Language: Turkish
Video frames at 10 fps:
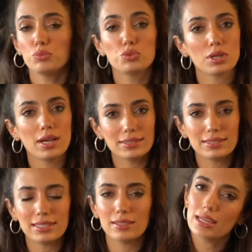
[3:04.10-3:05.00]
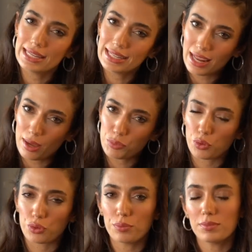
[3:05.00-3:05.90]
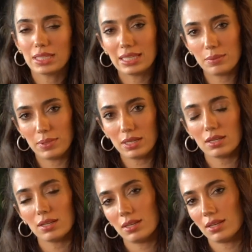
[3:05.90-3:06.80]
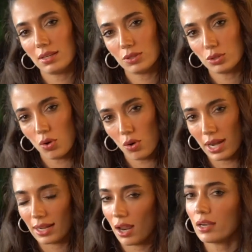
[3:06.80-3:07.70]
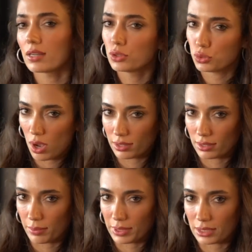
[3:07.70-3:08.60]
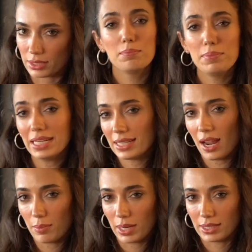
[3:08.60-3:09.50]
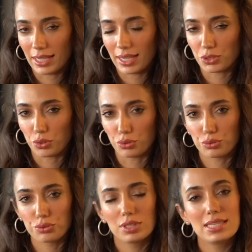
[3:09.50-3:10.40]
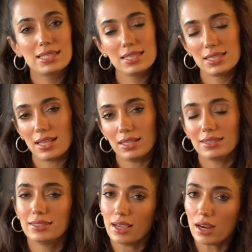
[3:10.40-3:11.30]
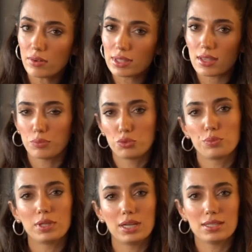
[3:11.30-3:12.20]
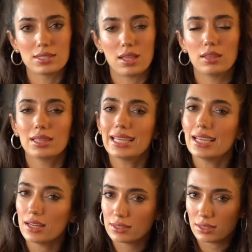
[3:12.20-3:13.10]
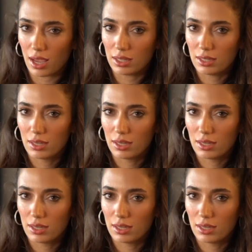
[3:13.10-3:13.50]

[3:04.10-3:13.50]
Müsait değilim, ilgilenmiyorum gibi e, örnekler çoğaltılabilir. Bir diğer maddeye geçiyoruz. Size diğer WhatsApp gruplarınızdan iletilen